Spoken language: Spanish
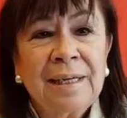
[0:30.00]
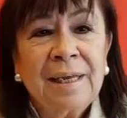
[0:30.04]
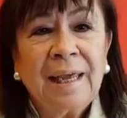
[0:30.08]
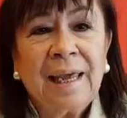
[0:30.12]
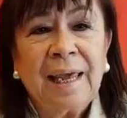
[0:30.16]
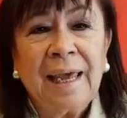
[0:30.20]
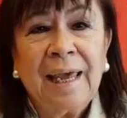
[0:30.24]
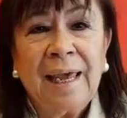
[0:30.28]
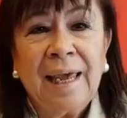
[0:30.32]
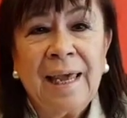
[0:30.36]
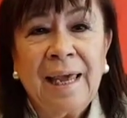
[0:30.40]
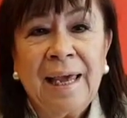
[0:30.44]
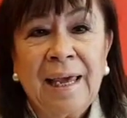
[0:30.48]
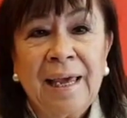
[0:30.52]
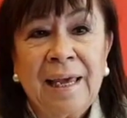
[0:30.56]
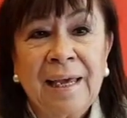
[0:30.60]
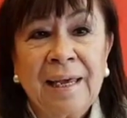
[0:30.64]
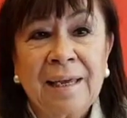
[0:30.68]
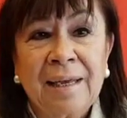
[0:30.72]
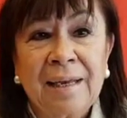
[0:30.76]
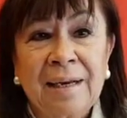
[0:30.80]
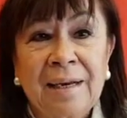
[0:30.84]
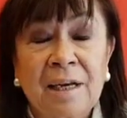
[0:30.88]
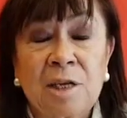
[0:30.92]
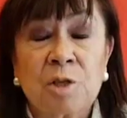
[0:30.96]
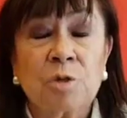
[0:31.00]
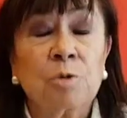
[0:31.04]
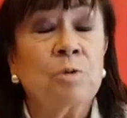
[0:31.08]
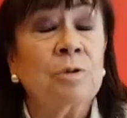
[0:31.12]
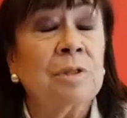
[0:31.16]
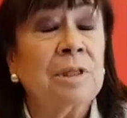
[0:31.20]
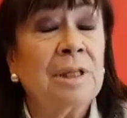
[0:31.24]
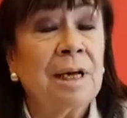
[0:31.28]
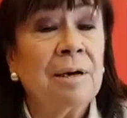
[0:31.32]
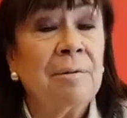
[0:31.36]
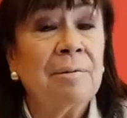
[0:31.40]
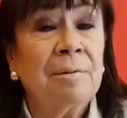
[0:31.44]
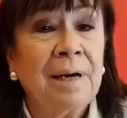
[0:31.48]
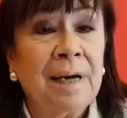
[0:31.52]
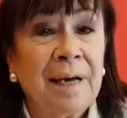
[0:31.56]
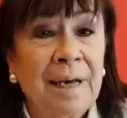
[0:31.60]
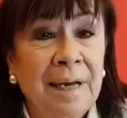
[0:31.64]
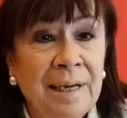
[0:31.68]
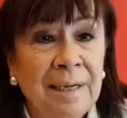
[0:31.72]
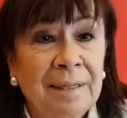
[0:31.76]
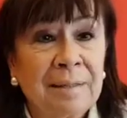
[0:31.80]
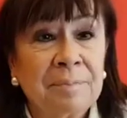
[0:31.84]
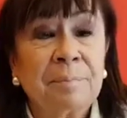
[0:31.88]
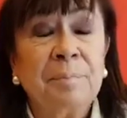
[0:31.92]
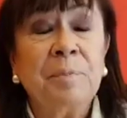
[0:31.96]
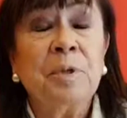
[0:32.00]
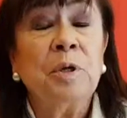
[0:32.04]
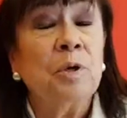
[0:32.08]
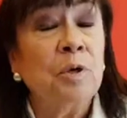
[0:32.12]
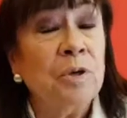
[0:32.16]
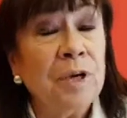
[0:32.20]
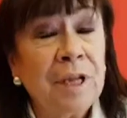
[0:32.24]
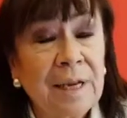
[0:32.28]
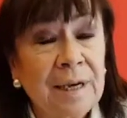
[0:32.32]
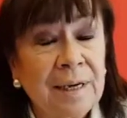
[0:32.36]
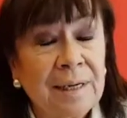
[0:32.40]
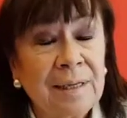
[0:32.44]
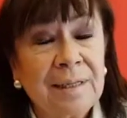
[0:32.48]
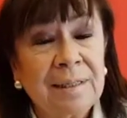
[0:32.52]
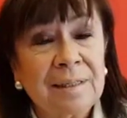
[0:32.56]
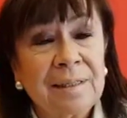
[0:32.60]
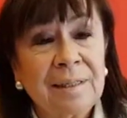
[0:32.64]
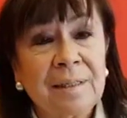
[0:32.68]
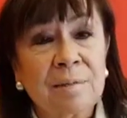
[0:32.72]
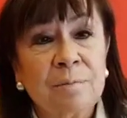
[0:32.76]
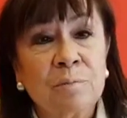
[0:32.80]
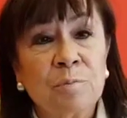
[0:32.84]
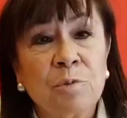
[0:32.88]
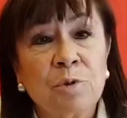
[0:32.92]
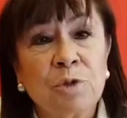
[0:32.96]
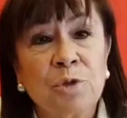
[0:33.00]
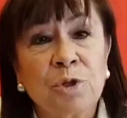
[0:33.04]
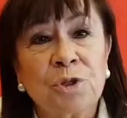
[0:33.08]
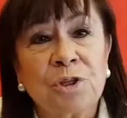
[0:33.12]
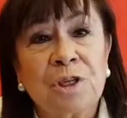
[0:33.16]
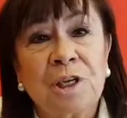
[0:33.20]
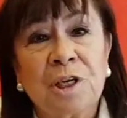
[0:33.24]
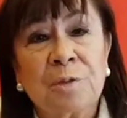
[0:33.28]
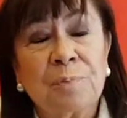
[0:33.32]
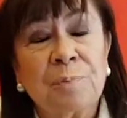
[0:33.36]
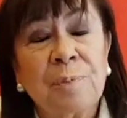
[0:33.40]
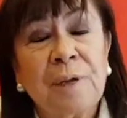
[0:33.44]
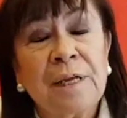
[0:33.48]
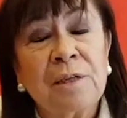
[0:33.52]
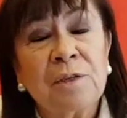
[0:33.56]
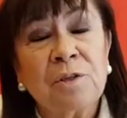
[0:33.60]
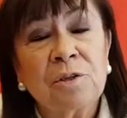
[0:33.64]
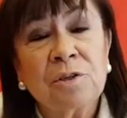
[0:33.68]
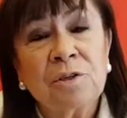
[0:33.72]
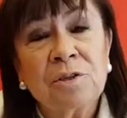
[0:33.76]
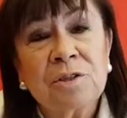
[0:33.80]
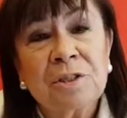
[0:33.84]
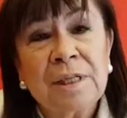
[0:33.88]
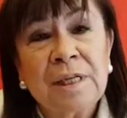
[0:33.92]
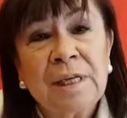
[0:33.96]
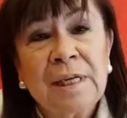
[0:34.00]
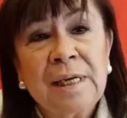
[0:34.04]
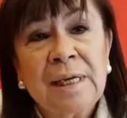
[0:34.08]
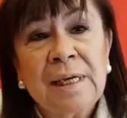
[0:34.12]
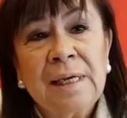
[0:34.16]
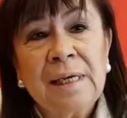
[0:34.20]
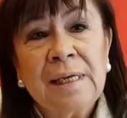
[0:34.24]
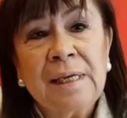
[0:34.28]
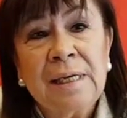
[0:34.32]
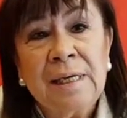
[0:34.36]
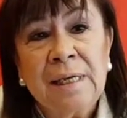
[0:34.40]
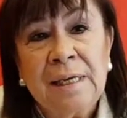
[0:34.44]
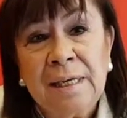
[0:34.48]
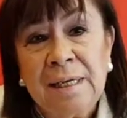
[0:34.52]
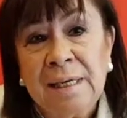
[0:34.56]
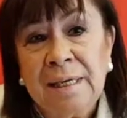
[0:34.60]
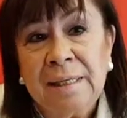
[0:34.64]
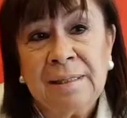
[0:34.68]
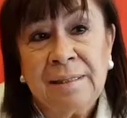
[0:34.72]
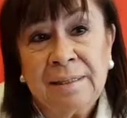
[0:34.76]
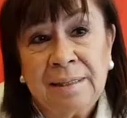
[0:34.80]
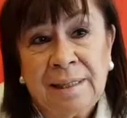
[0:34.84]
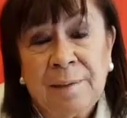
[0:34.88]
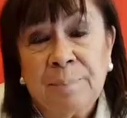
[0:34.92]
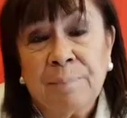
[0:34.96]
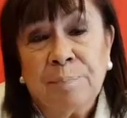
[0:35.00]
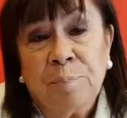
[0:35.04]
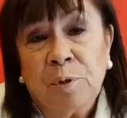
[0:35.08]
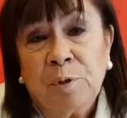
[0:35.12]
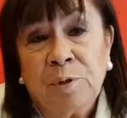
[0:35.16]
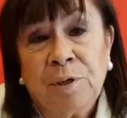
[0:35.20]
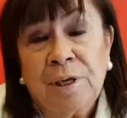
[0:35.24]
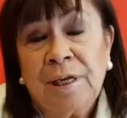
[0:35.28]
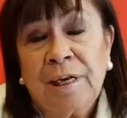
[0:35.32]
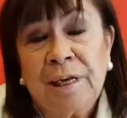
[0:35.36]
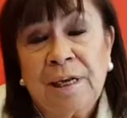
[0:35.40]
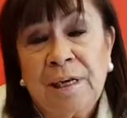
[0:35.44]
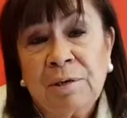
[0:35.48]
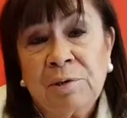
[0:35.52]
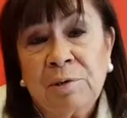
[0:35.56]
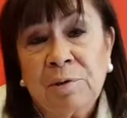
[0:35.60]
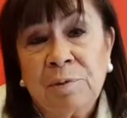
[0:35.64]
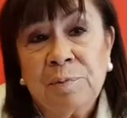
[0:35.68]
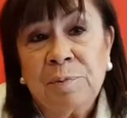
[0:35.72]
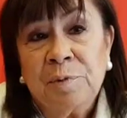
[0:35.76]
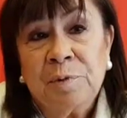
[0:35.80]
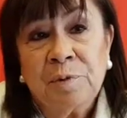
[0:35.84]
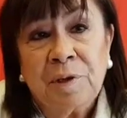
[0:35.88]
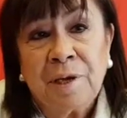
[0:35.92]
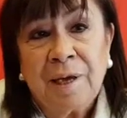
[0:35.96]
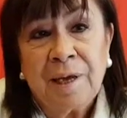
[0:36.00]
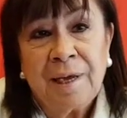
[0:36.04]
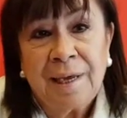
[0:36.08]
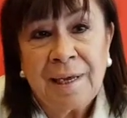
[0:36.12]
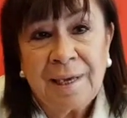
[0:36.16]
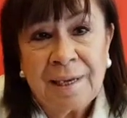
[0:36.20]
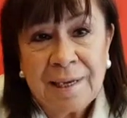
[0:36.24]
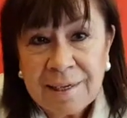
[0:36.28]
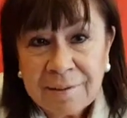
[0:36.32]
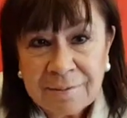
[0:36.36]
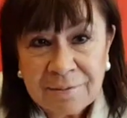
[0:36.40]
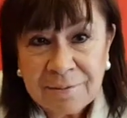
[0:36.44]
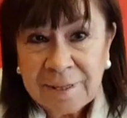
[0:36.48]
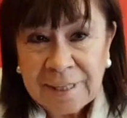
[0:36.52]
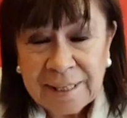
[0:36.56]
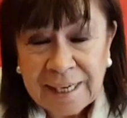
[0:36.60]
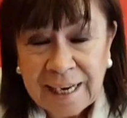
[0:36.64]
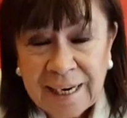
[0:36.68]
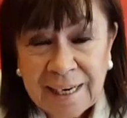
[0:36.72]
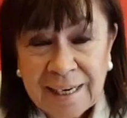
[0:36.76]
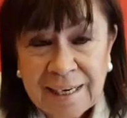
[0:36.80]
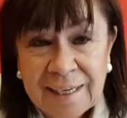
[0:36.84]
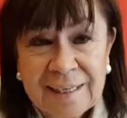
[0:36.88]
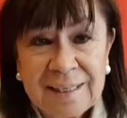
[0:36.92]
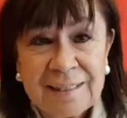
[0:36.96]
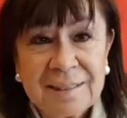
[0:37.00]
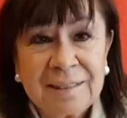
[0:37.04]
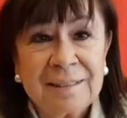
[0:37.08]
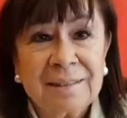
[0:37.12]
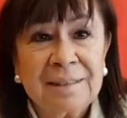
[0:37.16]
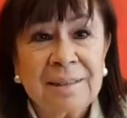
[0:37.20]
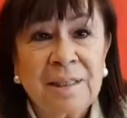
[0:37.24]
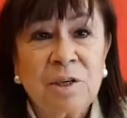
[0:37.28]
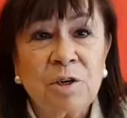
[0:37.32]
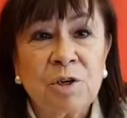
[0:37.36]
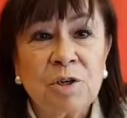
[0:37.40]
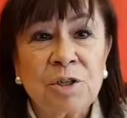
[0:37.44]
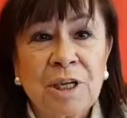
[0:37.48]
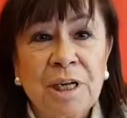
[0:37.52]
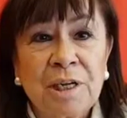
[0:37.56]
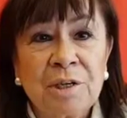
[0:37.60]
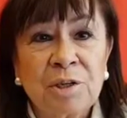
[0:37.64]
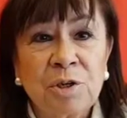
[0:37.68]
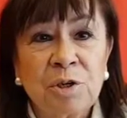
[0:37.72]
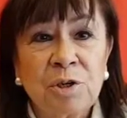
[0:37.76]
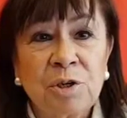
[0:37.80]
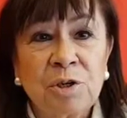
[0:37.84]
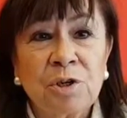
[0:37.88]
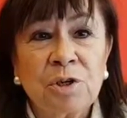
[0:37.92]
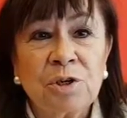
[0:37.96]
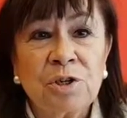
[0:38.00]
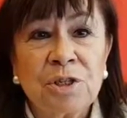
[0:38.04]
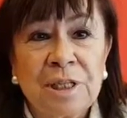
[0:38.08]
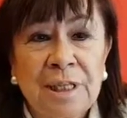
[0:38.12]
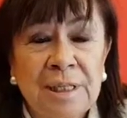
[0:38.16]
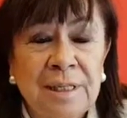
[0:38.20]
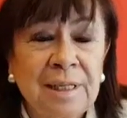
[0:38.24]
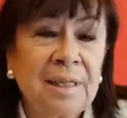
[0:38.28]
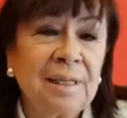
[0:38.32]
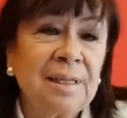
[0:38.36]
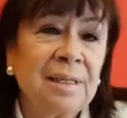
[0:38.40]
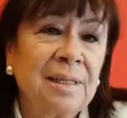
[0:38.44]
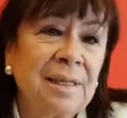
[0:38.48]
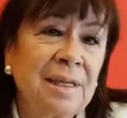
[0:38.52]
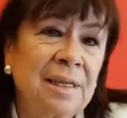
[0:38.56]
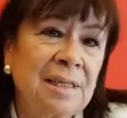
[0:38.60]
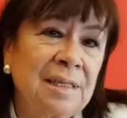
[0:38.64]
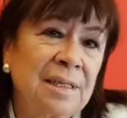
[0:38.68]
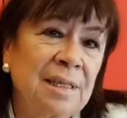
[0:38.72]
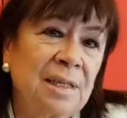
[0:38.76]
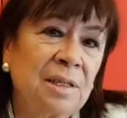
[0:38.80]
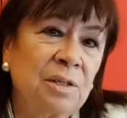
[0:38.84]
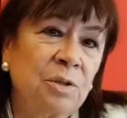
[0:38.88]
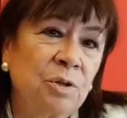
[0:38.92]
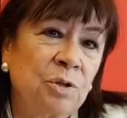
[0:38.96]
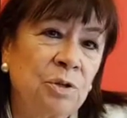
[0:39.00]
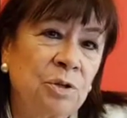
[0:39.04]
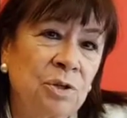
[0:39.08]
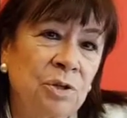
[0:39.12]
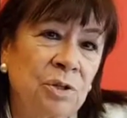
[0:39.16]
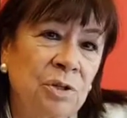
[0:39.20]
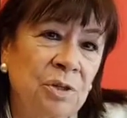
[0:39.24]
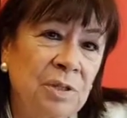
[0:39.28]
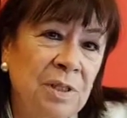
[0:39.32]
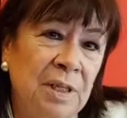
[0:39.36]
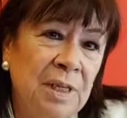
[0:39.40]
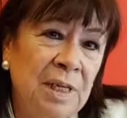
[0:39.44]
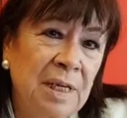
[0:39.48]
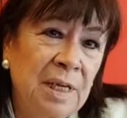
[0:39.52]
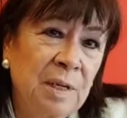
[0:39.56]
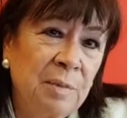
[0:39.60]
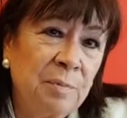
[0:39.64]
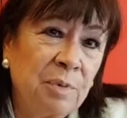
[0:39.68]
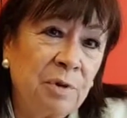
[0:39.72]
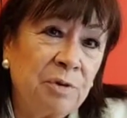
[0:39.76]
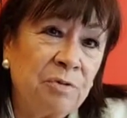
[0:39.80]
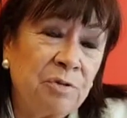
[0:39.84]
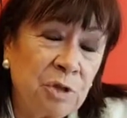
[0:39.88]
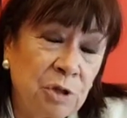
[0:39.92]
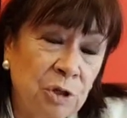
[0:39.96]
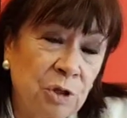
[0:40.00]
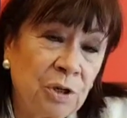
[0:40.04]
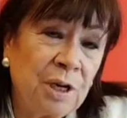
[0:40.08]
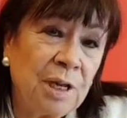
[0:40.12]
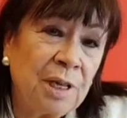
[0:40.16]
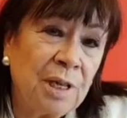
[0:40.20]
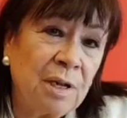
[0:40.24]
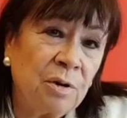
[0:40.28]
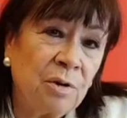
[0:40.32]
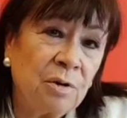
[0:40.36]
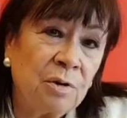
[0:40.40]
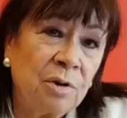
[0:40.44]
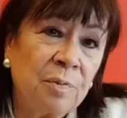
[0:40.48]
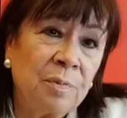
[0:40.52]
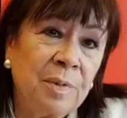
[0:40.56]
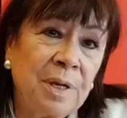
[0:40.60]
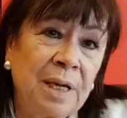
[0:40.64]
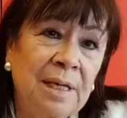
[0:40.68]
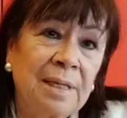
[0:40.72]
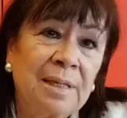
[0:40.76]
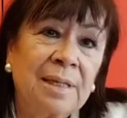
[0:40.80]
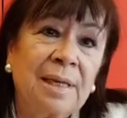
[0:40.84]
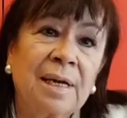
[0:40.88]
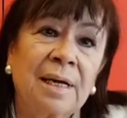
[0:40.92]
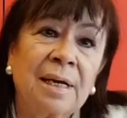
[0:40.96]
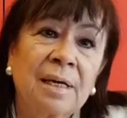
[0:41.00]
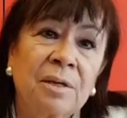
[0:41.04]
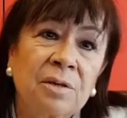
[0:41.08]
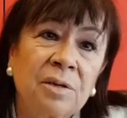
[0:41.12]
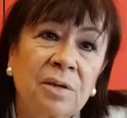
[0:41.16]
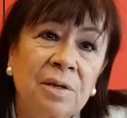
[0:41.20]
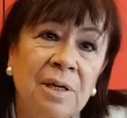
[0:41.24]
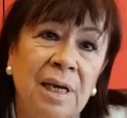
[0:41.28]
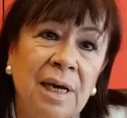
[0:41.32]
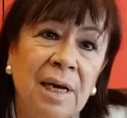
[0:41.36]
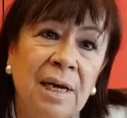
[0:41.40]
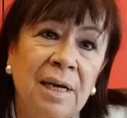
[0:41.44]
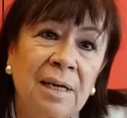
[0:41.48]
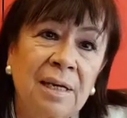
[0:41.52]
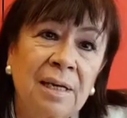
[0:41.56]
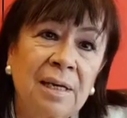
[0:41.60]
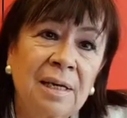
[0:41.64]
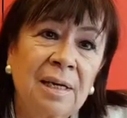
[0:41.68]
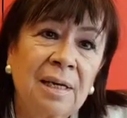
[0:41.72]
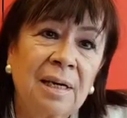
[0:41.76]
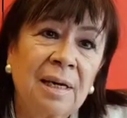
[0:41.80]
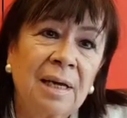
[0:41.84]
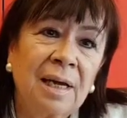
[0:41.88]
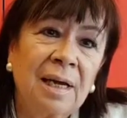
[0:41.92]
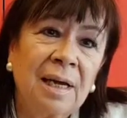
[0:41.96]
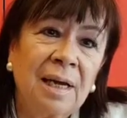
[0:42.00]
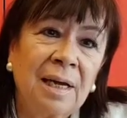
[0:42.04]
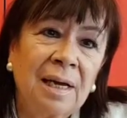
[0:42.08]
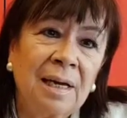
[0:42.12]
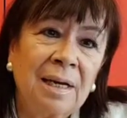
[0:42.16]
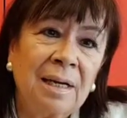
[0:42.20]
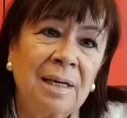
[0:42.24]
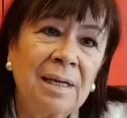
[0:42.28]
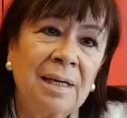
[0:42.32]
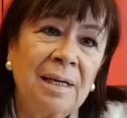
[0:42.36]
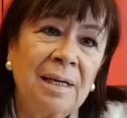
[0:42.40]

que resultaba pionera en muchos aspectos y tan pionera como que a finales de los años 70, siendo yo profesora de Economía Internacional en la